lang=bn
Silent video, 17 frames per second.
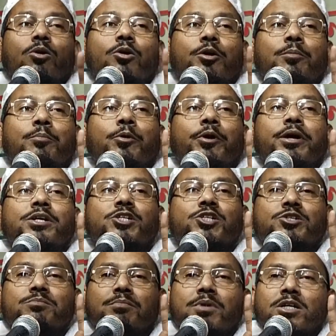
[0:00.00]
ওর
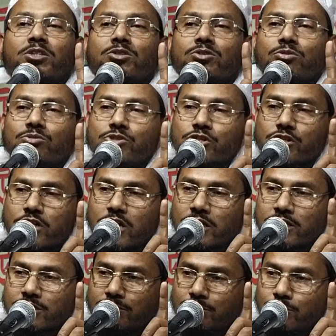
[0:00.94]
বয়স মাত্র
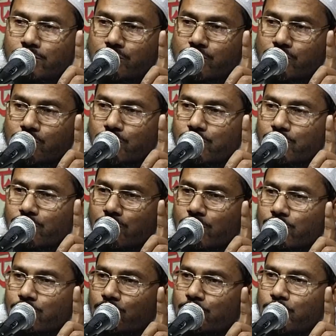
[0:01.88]
সাত বৎসর
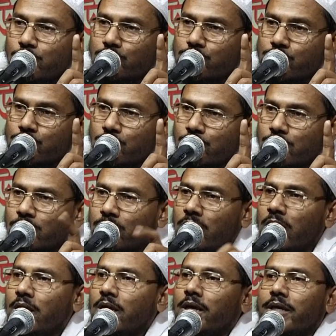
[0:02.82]
কত বৎসর
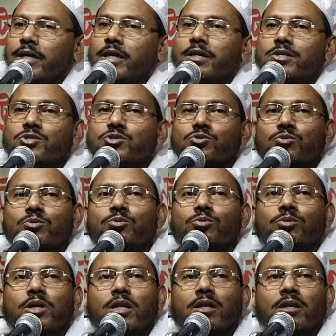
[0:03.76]

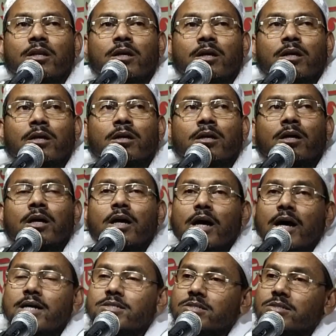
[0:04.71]
ইয়ারসুল্লাহ
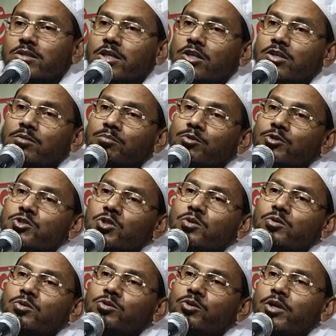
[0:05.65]
আজ তিন
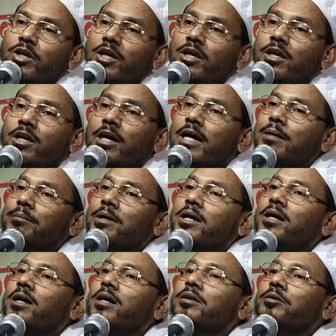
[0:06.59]
বছর ধরে
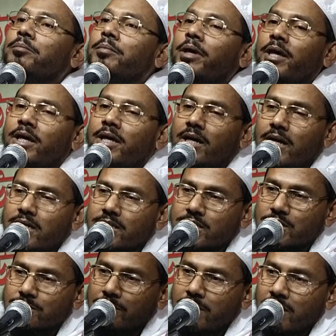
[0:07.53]
আমার মেয়ে
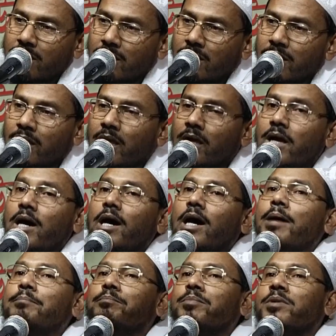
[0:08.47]
আসমা
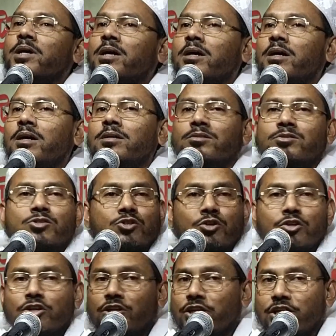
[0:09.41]
আপনার
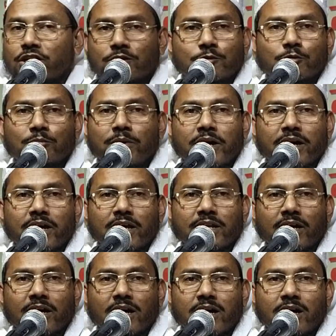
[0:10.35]
জন্যে ঘুমায়
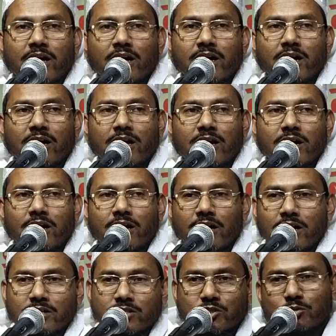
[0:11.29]
না
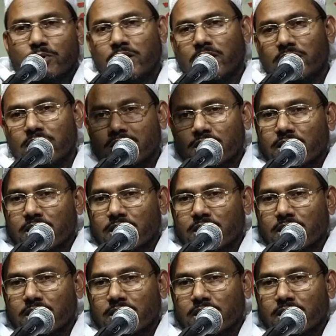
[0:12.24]
সুবাহ